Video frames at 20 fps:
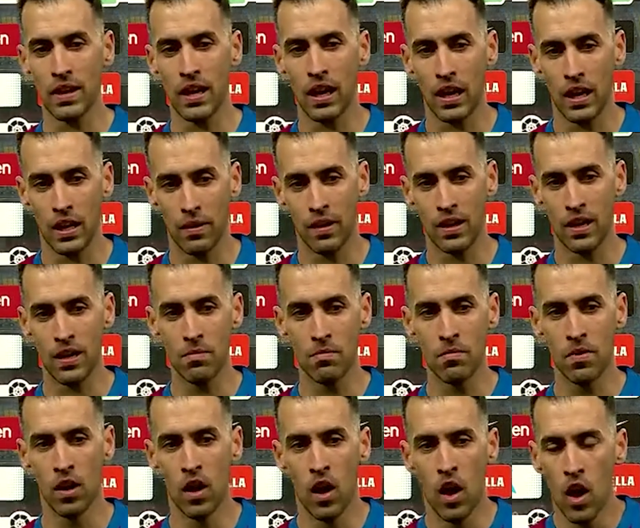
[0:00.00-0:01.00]
Eh, desde
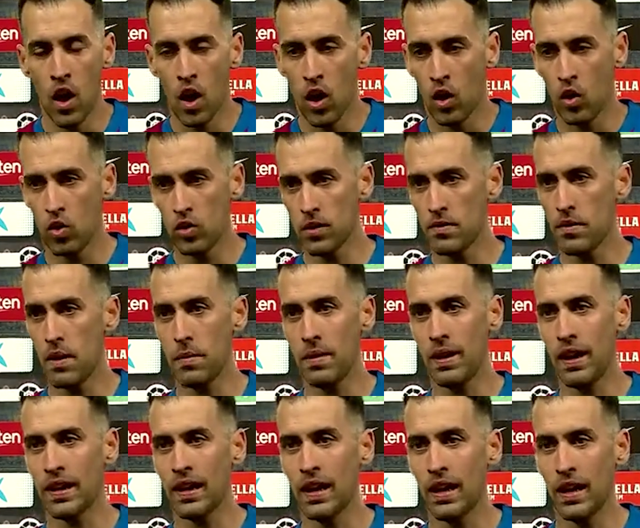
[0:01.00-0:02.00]
el club están
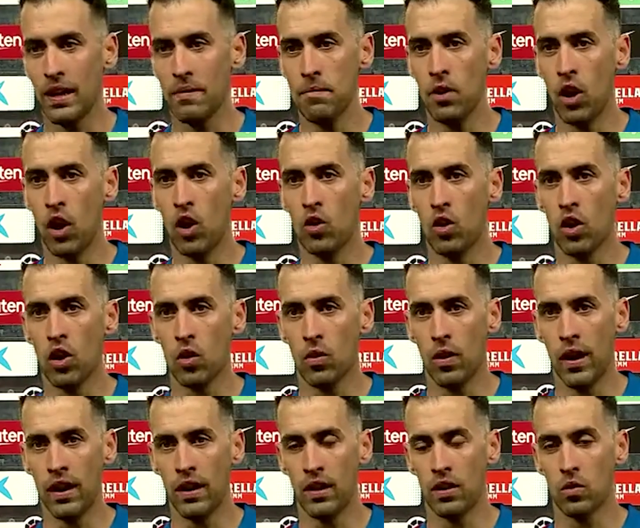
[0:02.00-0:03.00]
persiguiendo a su agente y
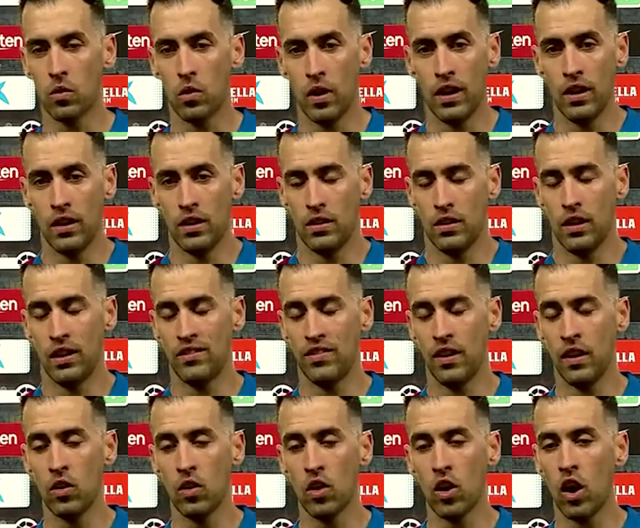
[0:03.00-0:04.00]
al jugador
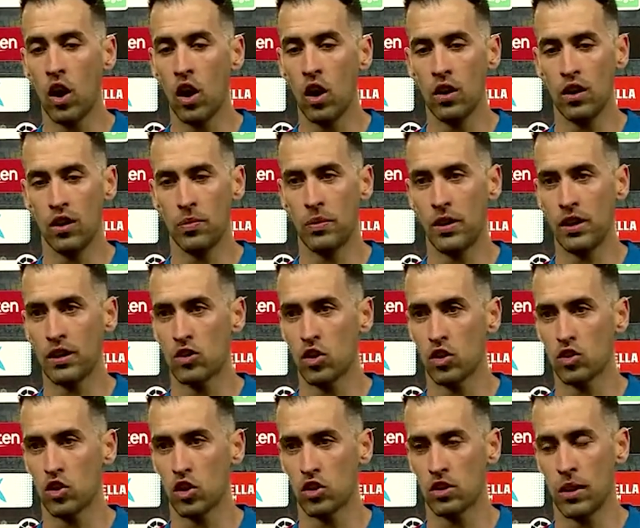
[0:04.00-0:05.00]
para que les
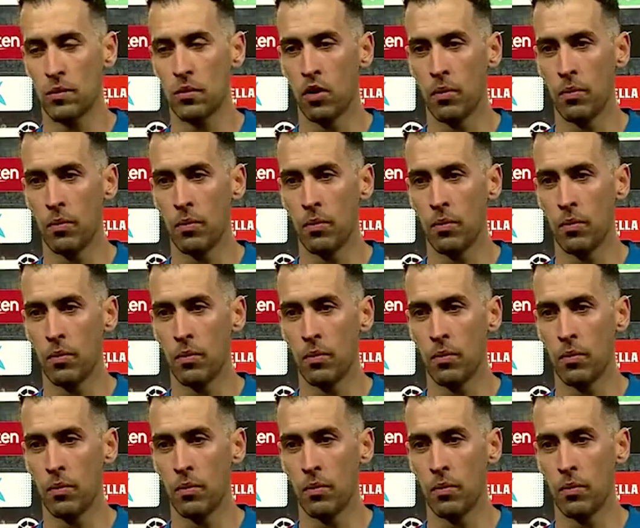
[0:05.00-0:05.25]
comunique su